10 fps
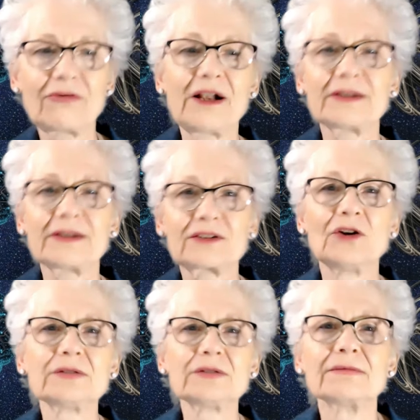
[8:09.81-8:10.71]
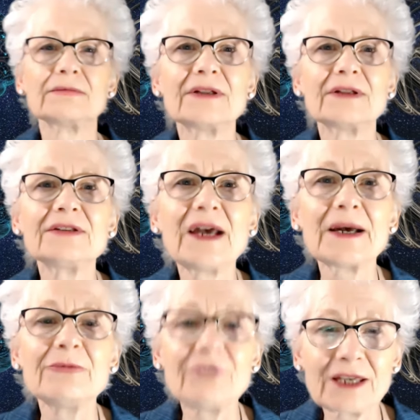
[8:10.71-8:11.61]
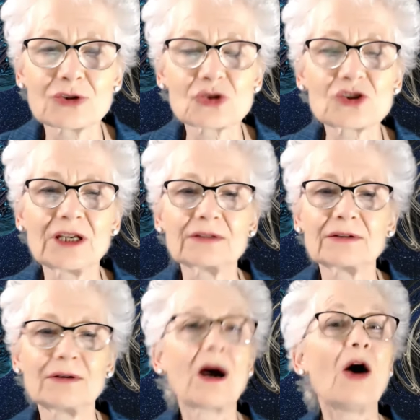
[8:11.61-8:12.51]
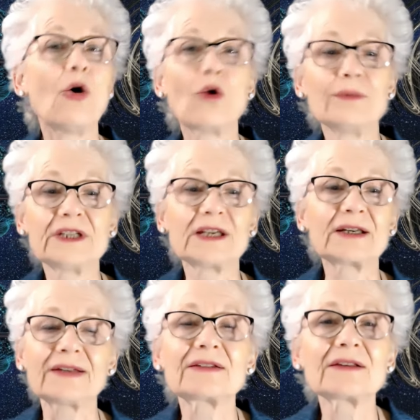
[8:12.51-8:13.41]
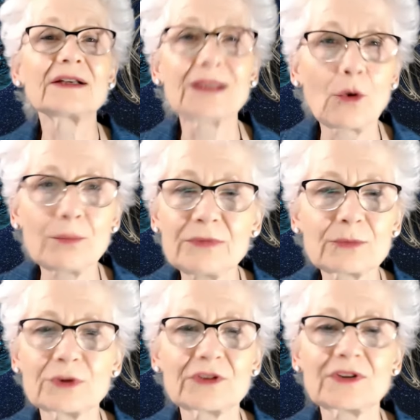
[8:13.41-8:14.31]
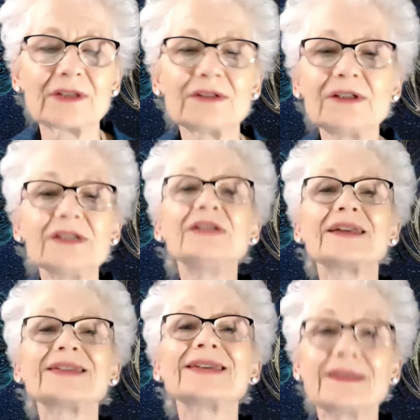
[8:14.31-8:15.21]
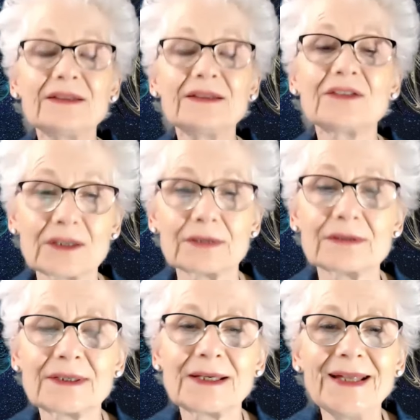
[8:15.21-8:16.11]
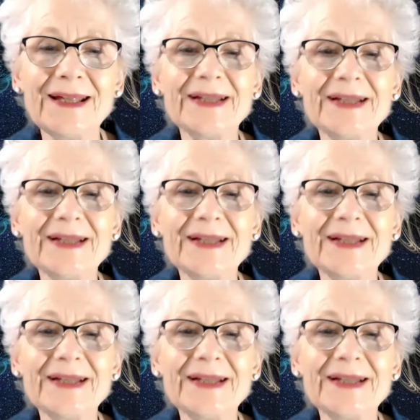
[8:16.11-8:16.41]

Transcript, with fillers: weil das Hirn dir im Wege steht auch mit den ganzen Glaubensmustern, die in dir drin sind,